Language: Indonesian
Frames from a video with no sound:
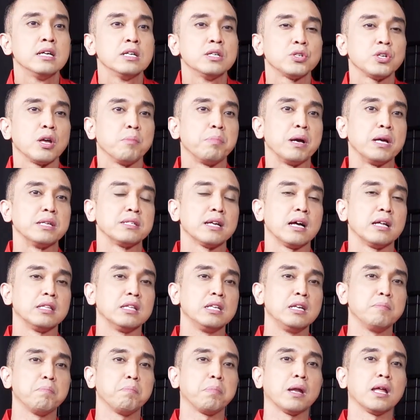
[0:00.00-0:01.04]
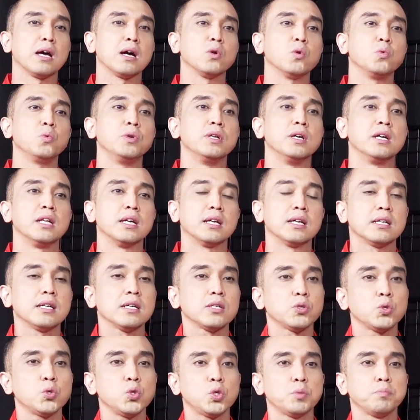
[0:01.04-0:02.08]
sampai saat ini pelaku dari
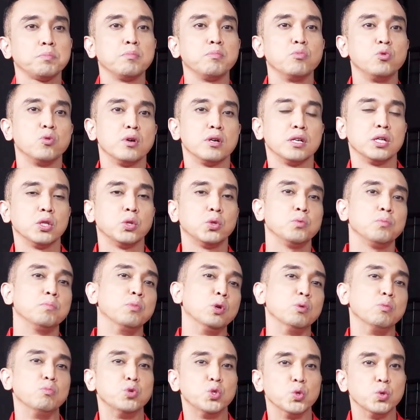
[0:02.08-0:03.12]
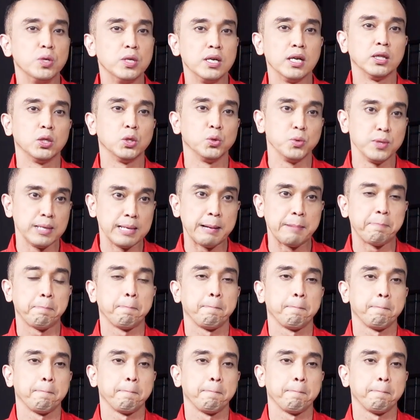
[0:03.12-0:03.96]
kasus pembunuhan itu belum juga terungkap.